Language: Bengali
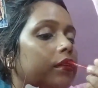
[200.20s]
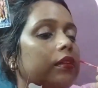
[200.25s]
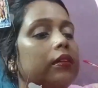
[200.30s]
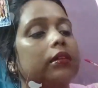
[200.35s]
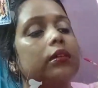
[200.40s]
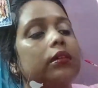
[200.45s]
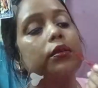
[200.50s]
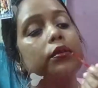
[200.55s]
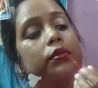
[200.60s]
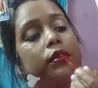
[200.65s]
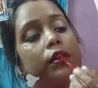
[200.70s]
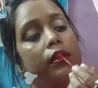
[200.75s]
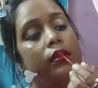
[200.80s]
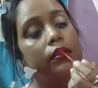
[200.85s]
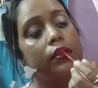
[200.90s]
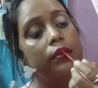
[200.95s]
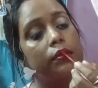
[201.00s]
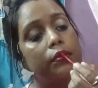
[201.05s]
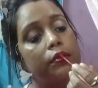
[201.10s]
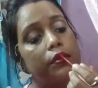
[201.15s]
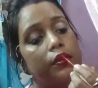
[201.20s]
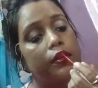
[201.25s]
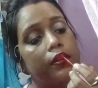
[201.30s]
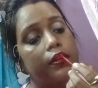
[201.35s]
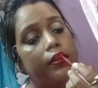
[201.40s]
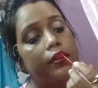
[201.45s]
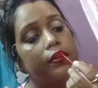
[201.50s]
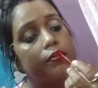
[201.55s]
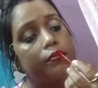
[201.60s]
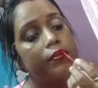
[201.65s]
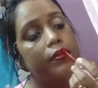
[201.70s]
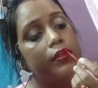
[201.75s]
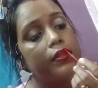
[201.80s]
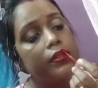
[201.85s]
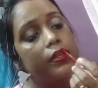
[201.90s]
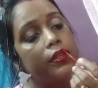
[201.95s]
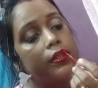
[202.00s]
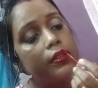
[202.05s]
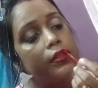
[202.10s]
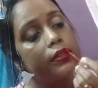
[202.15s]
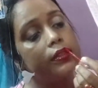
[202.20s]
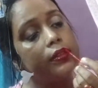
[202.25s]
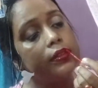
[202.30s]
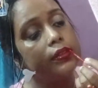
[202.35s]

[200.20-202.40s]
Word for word: কোথাও যাবো না আমি সাজছি